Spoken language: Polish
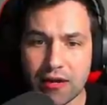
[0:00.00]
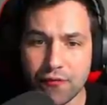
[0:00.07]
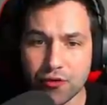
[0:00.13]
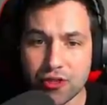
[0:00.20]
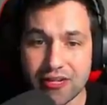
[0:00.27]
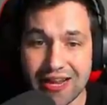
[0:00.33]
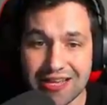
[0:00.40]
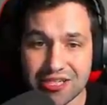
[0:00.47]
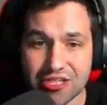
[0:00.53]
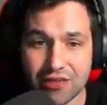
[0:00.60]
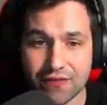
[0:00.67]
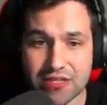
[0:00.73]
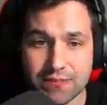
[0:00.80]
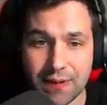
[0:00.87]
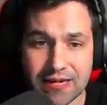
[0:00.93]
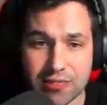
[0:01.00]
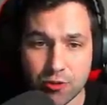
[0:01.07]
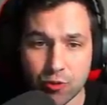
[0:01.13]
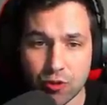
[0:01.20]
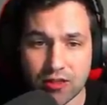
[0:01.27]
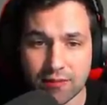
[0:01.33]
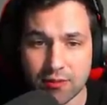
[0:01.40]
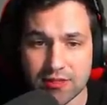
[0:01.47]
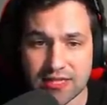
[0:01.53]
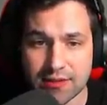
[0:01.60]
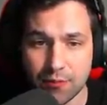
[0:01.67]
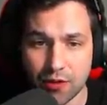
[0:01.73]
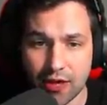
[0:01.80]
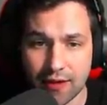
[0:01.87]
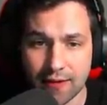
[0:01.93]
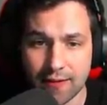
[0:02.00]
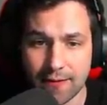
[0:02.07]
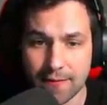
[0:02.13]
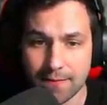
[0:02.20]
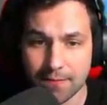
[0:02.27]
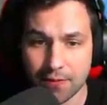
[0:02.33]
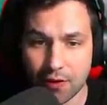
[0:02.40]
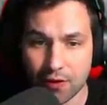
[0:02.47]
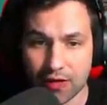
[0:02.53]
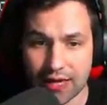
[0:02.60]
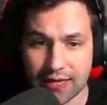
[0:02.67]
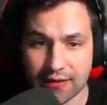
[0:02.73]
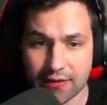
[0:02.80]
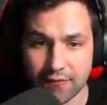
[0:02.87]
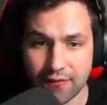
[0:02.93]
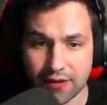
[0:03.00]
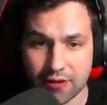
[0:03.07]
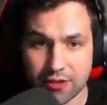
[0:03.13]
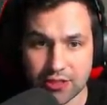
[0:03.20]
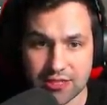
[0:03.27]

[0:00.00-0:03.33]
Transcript: wody ręcznie, więc bardzo długo nam to zajmuje. Okej, okay, wagonik się